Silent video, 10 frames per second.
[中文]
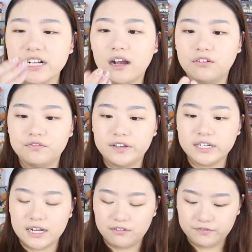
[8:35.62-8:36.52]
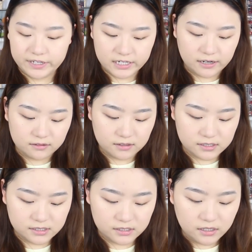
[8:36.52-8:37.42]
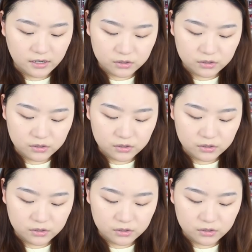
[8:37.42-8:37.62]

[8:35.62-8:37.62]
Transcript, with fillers: 常非常非常的细。